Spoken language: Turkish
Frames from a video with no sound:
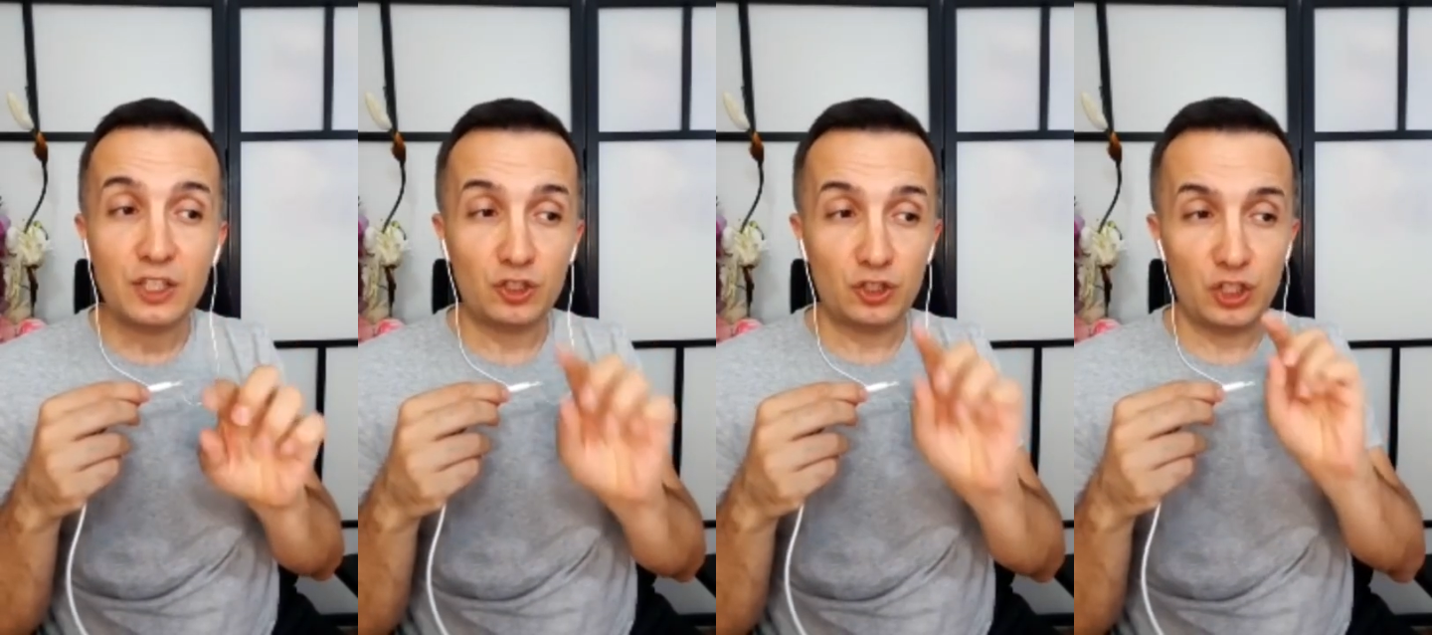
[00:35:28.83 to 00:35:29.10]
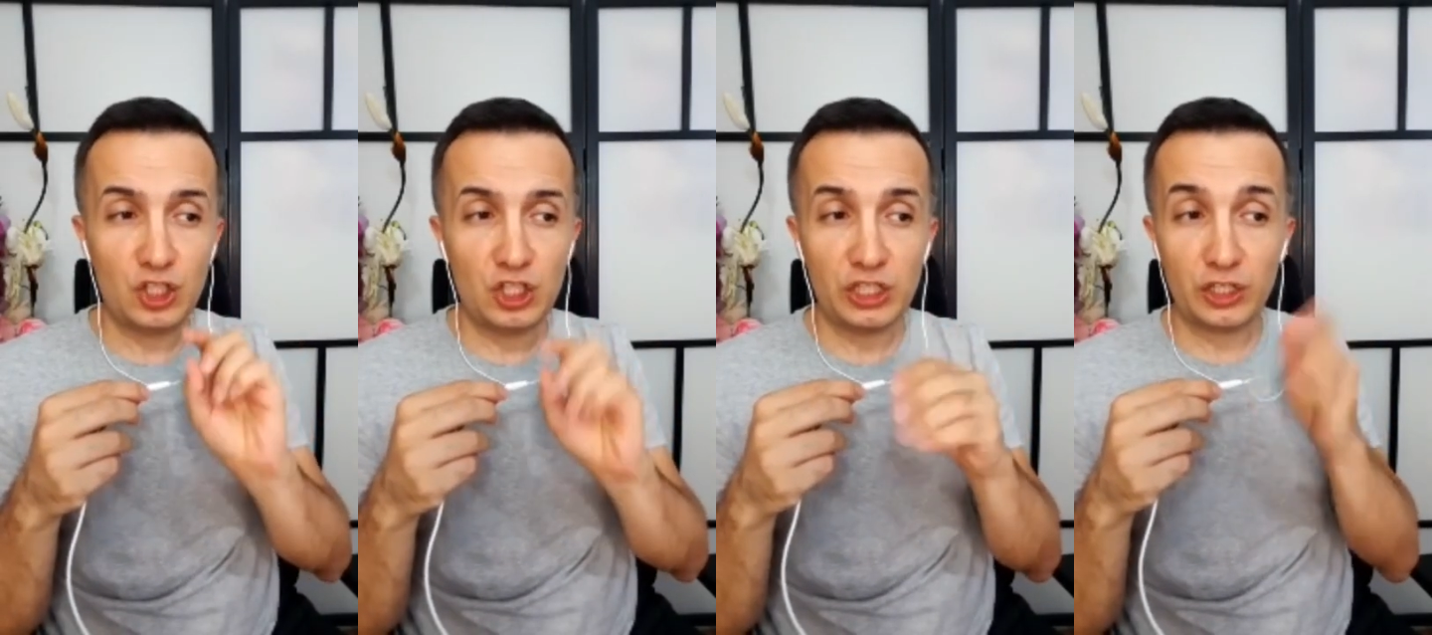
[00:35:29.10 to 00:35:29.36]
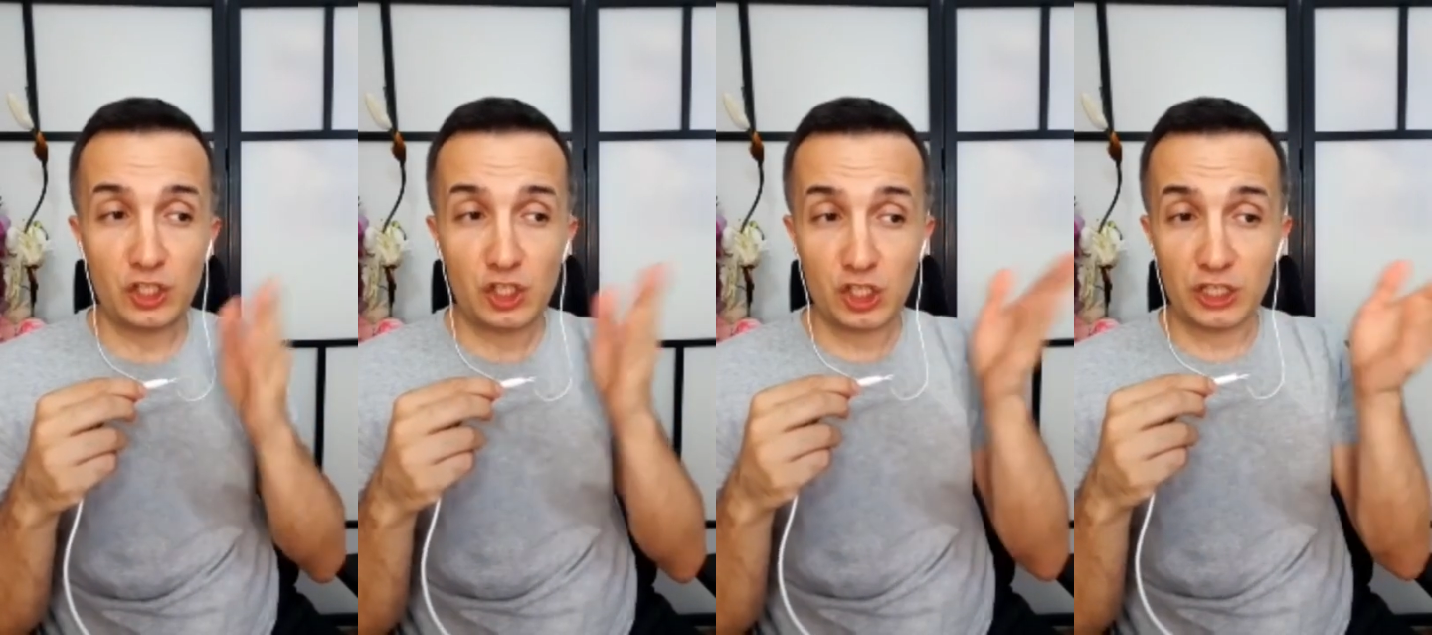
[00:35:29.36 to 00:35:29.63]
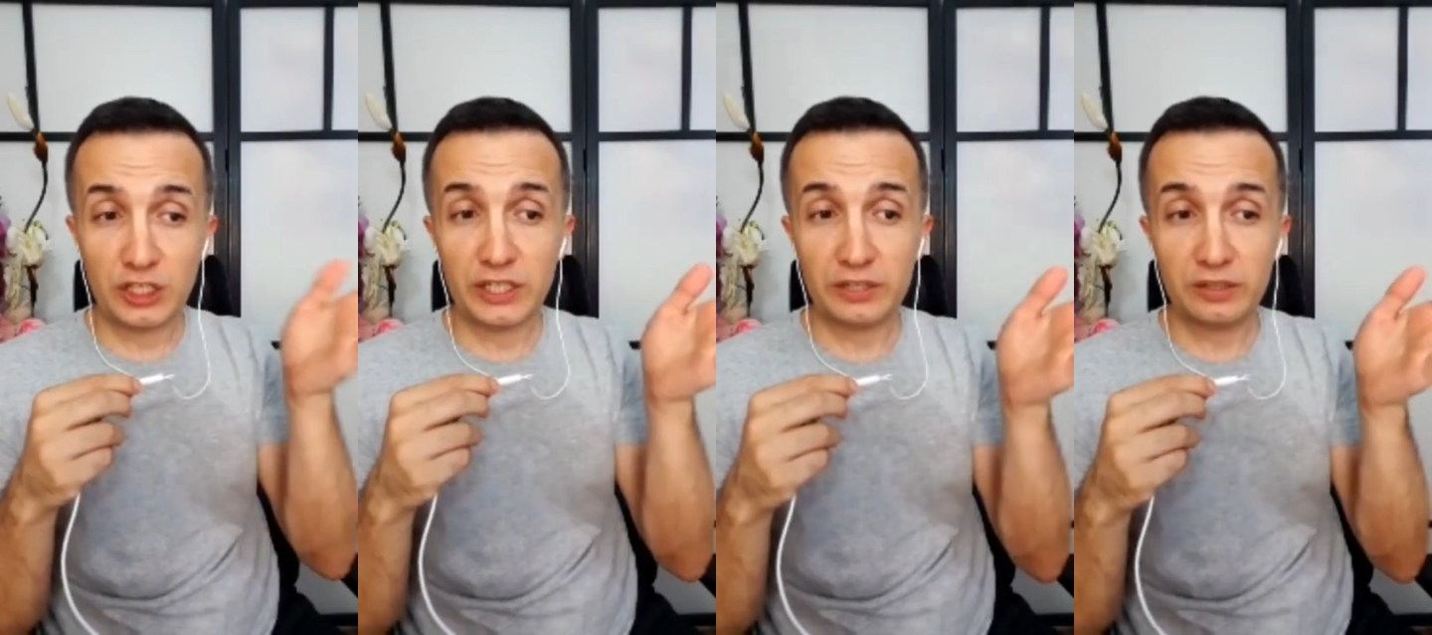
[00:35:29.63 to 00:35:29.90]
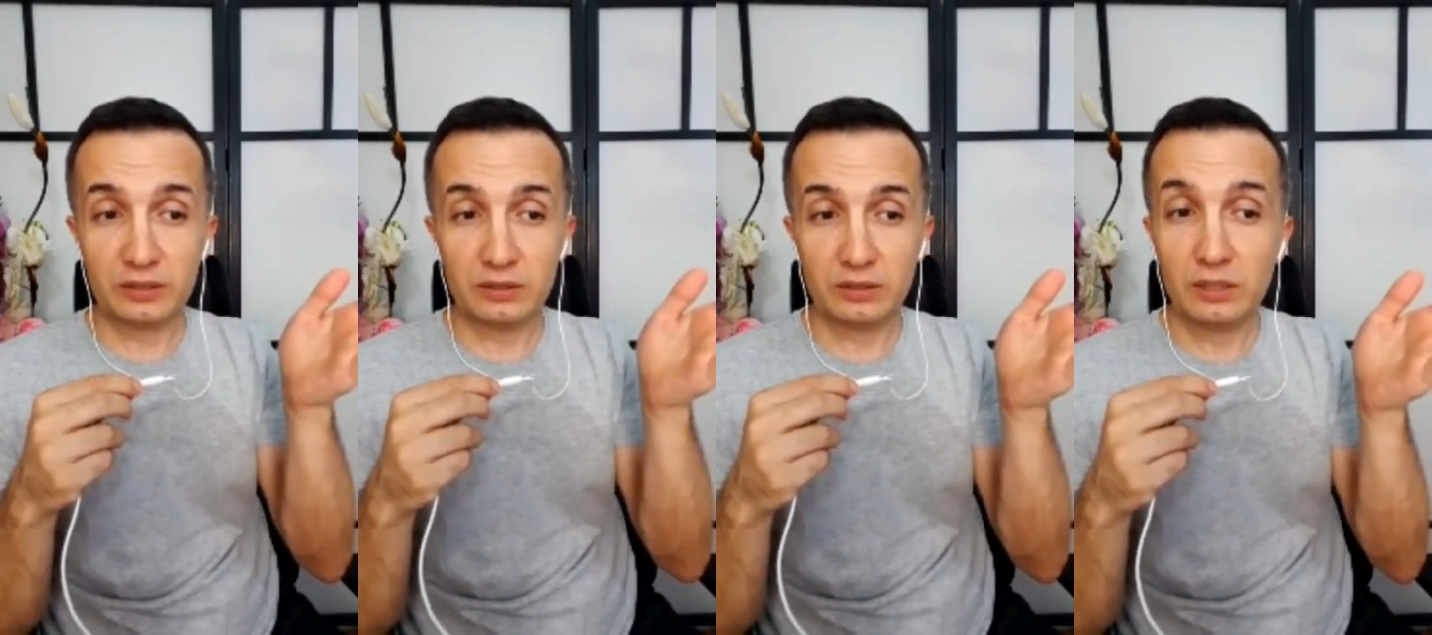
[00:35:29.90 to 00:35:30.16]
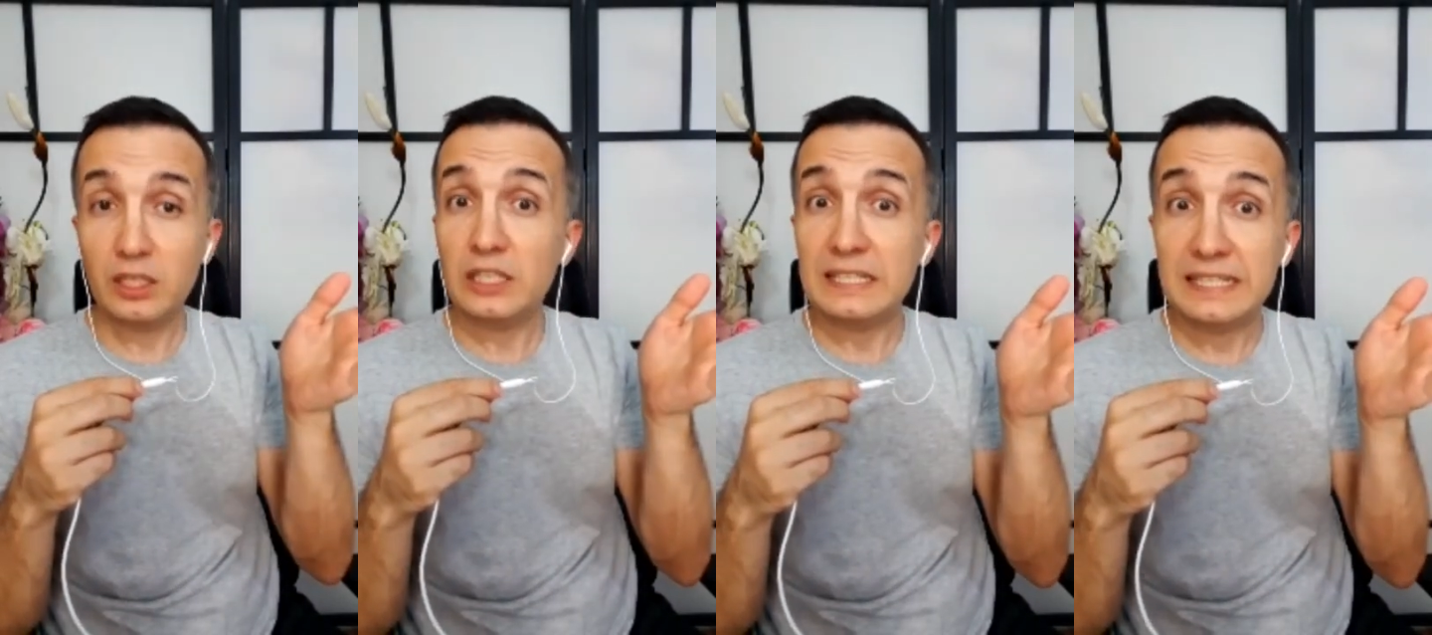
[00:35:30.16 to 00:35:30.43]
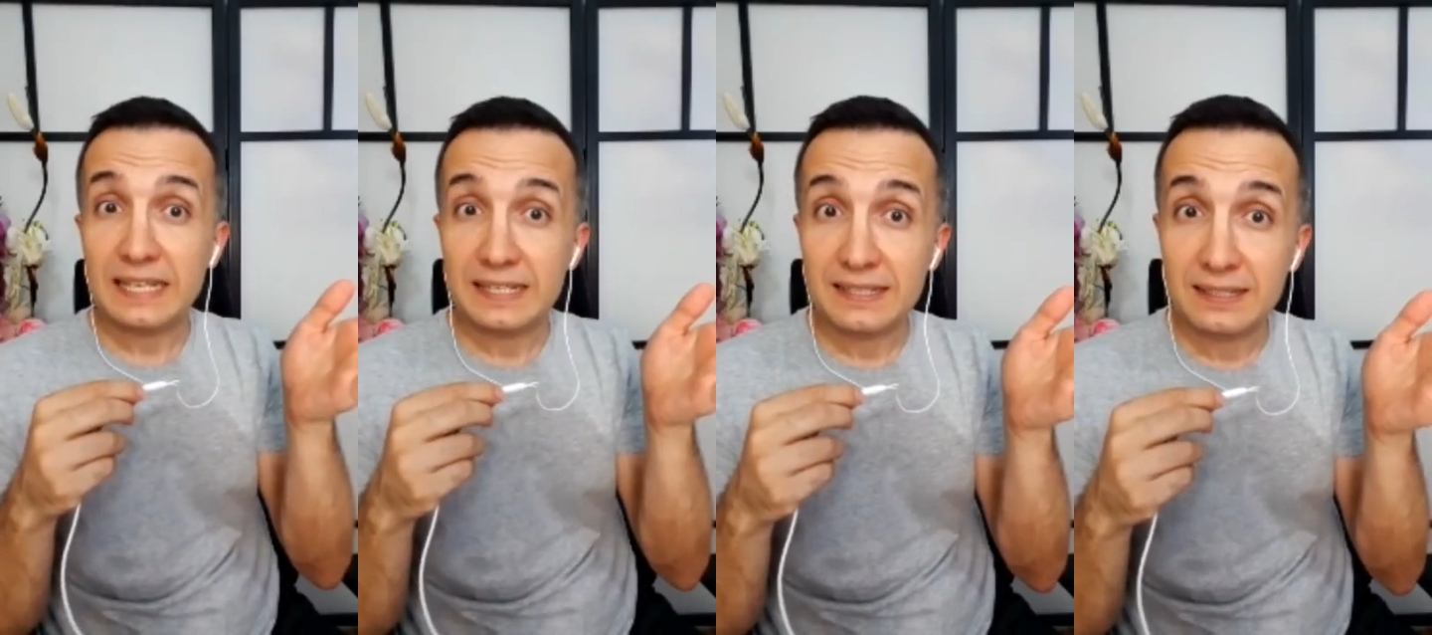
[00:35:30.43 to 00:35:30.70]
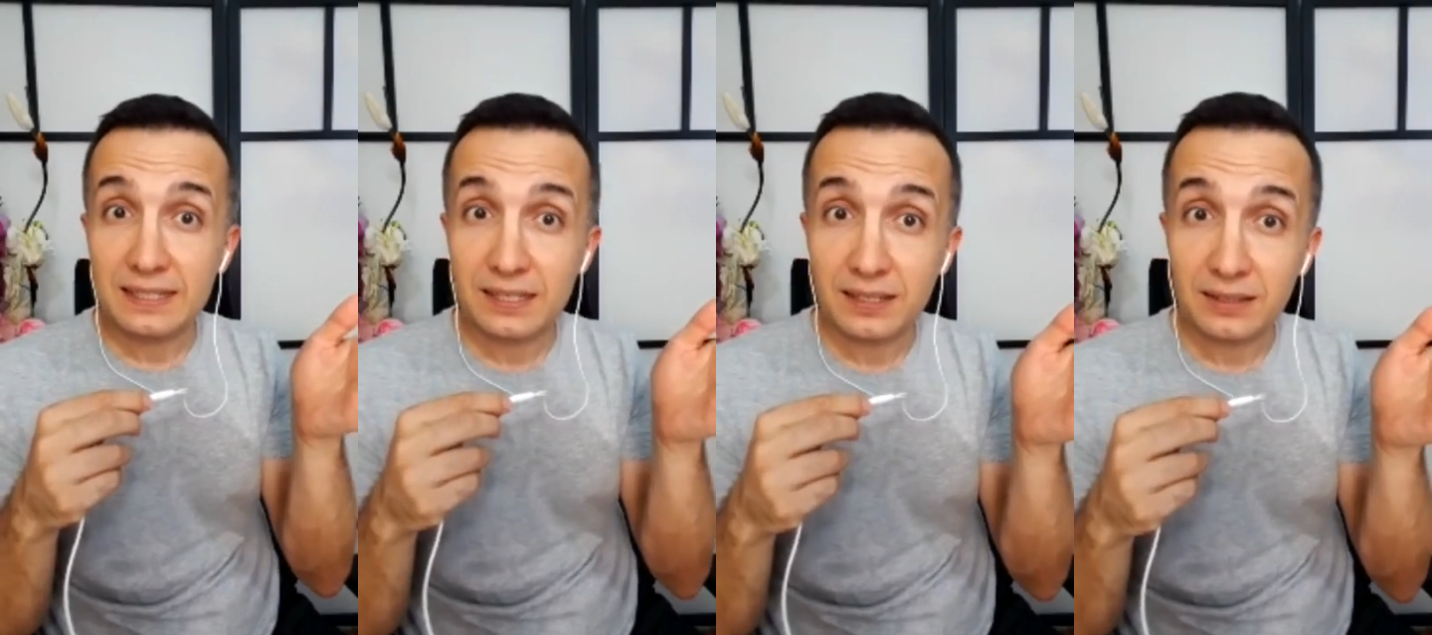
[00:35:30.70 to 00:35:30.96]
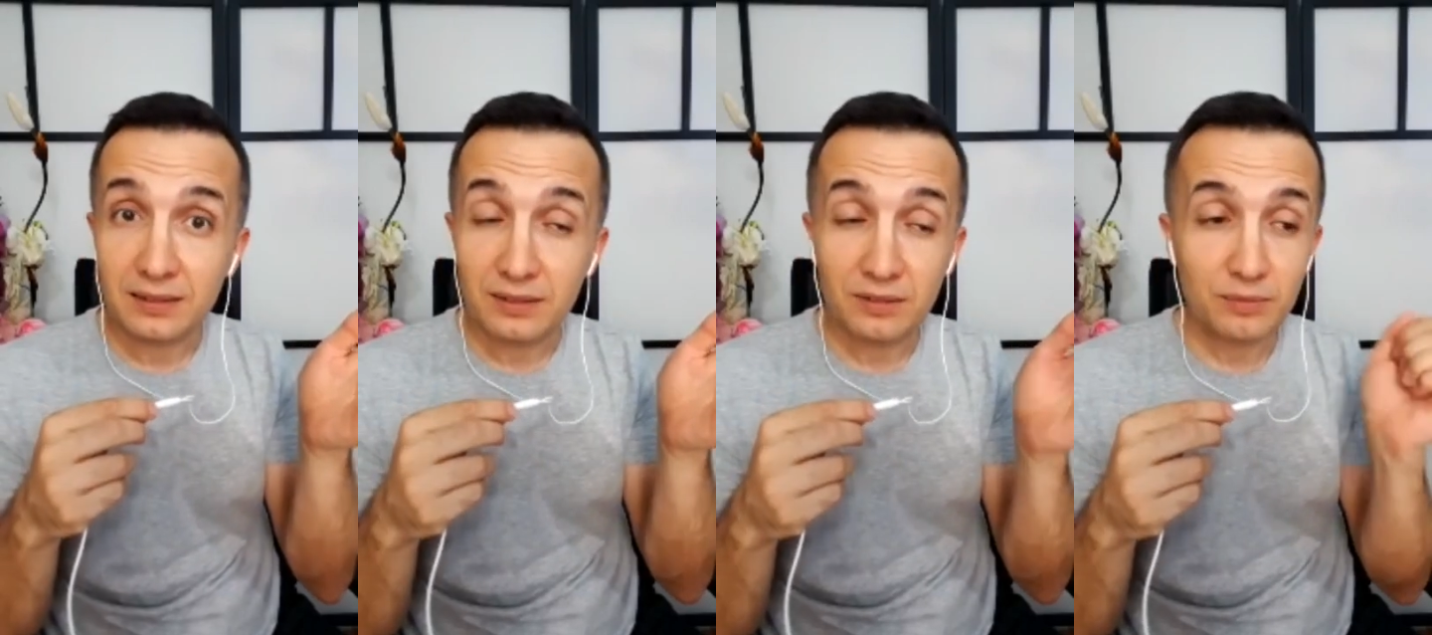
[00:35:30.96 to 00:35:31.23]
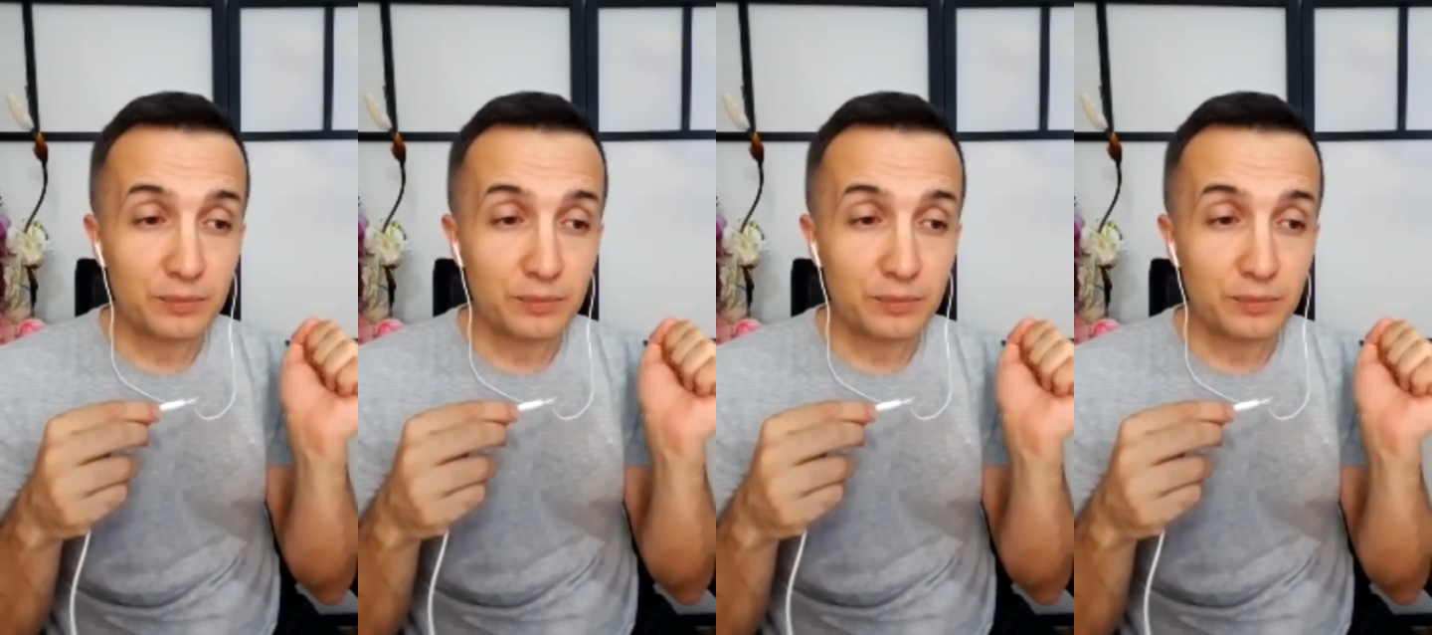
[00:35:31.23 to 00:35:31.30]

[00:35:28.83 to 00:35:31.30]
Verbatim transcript: dışarı çıkarın, gezdirin